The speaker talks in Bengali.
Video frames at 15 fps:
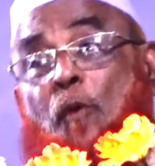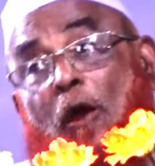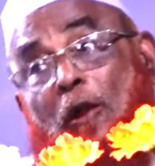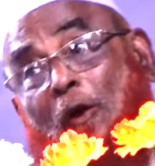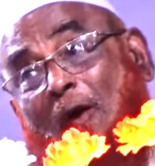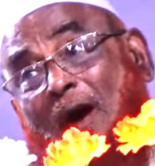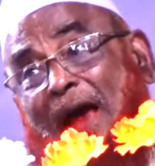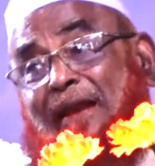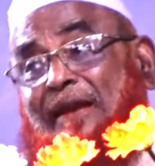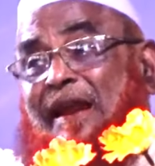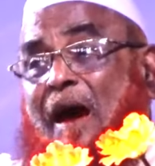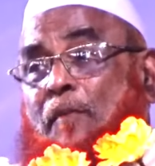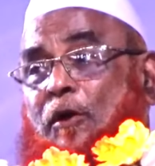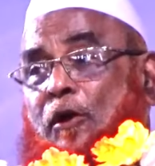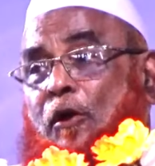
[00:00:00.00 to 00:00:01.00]
বলো আর
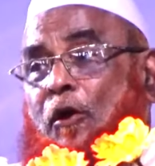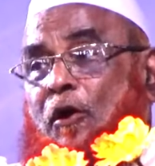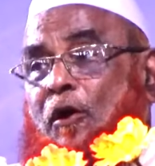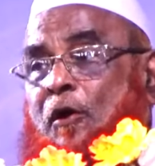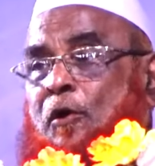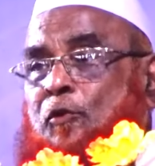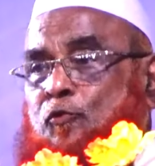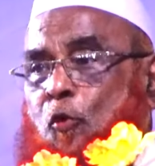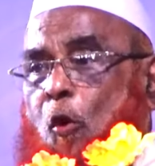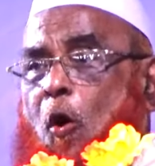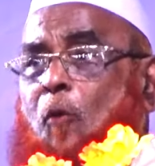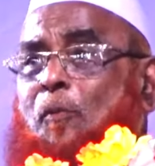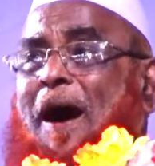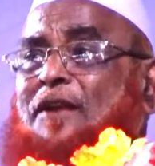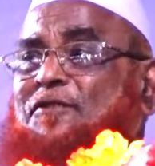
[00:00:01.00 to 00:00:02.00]
না বলো
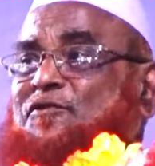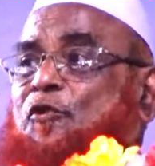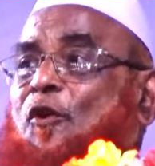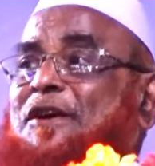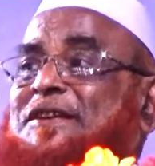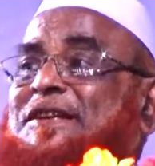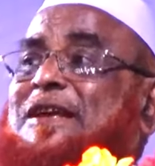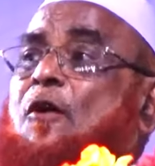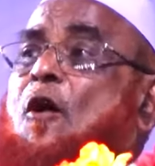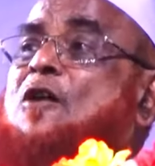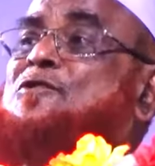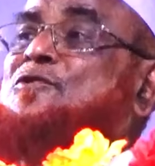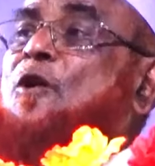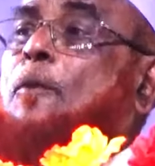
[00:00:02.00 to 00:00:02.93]
তওবার ছয়টি অংশ